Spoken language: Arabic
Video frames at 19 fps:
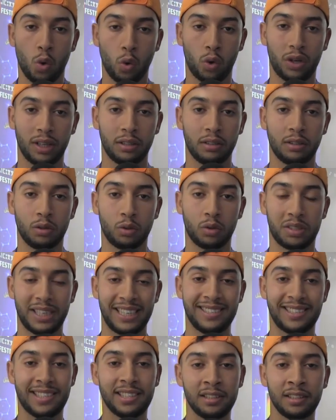وكان
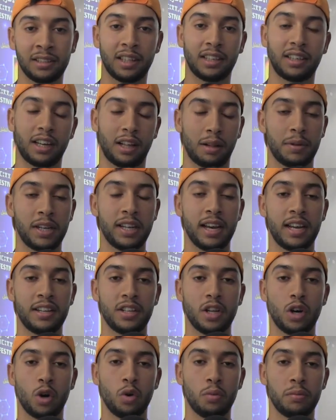وكنزيد نذكر بلي
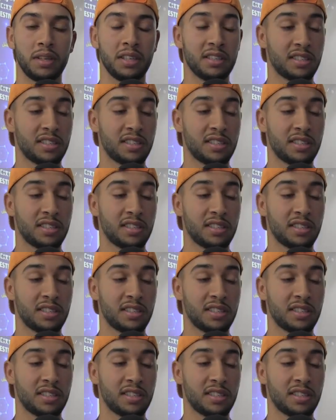انهم